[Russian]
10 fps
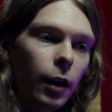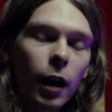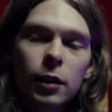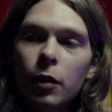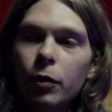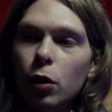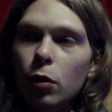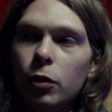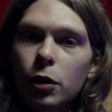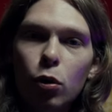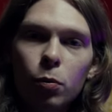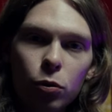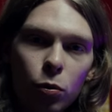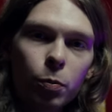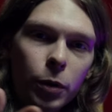когда вы в этой
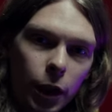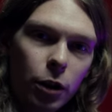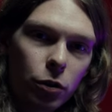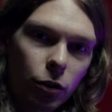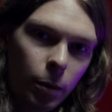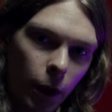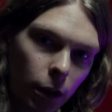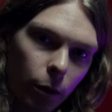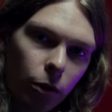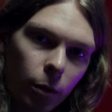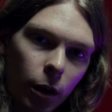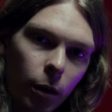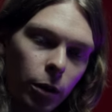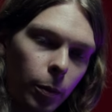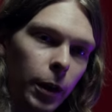комнате, ну, мы, конечно, с оператором
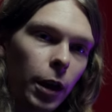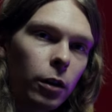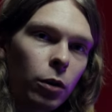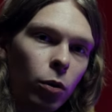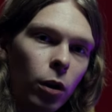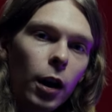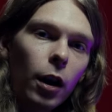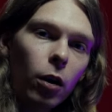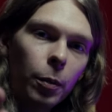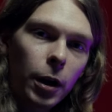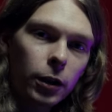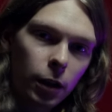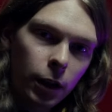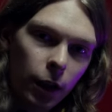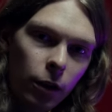снимаем, это понятно, но оператор
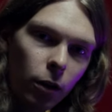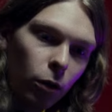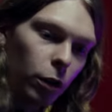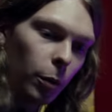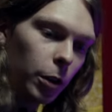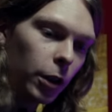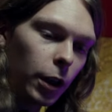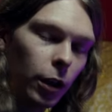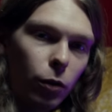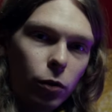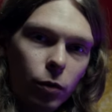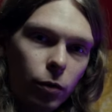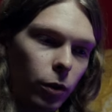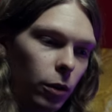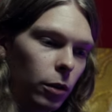отходил, он как бы не находился
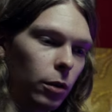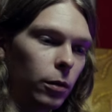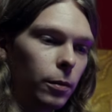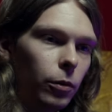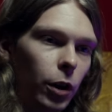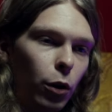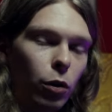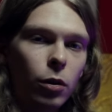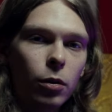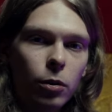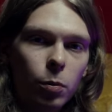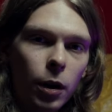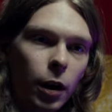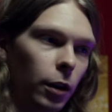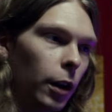в, э, в районе
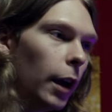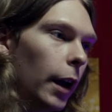измерений.